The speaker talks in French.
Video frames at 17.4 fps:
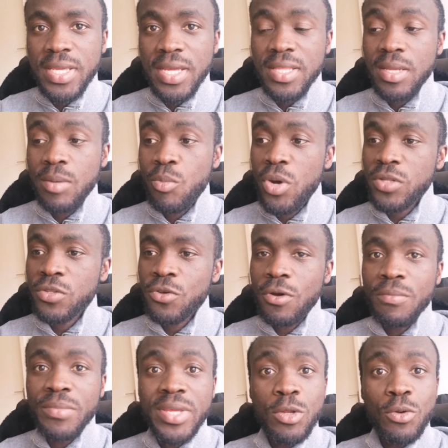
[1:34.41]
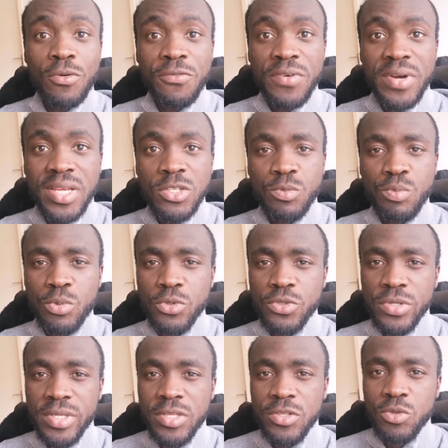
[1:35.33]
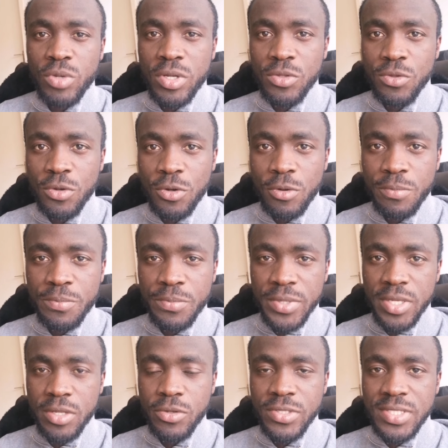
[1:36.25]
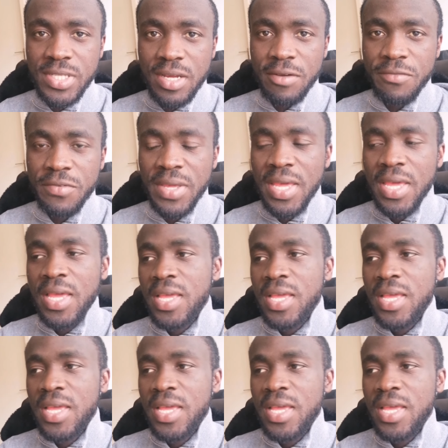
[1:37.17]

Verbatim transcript: Il y a des boîtes comme HelloFresh, pour ceux qui sont en Europe, qui le savent.